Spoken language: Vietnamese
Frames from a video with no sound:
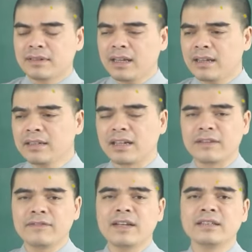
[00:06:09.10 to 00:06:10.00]
tăng cường
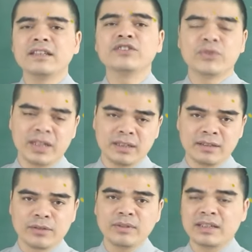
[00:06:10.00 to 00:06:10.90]
cái vận nhân
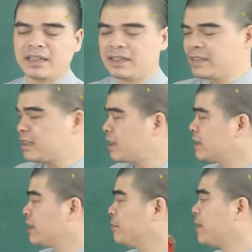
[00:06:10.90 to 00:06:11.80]
duyên cũng như là để gia
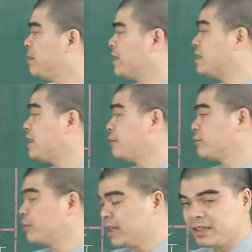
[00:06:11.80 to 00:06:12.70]
tăng thêm cái may mắn tài
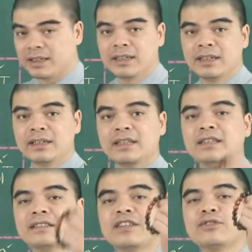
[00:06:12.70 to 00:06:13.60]
lộc cho mình ấy,
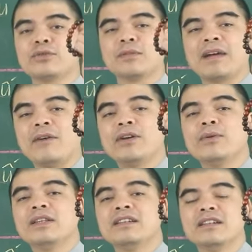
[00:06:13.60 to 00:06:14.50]
thì những gia chủ tuổi mão hãy
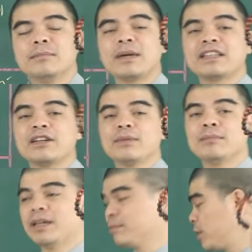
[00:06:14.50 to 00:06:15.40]
luôn nhớ mang theo
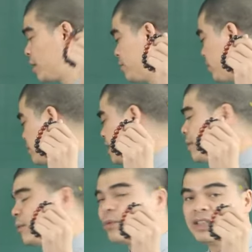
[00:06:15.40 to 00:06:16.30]
bên mình một cái vòng
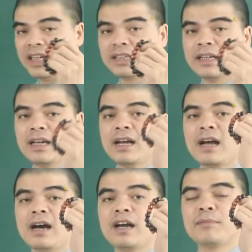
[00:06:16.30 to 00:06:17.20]
tam hợp quý nhân
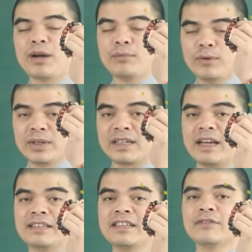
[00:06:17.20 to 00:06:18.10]
hợi mão mùi
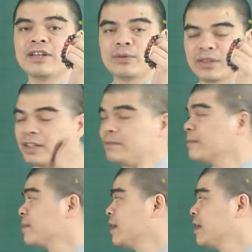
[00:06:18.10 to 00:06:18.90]
để trợ vận hộ thân.